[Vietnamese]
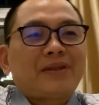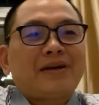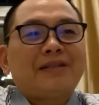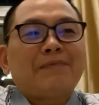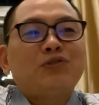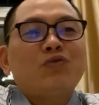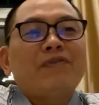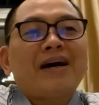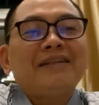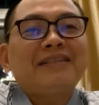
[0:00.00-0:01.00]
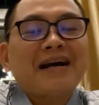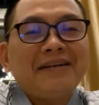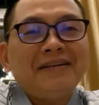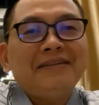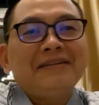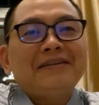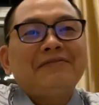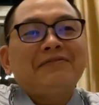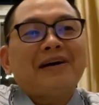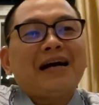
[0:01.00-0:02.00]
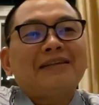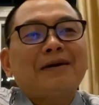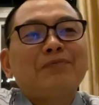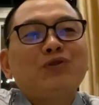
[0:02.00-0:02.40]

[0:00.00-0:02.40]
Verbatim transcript: à, tập trung vào ăn chay và tập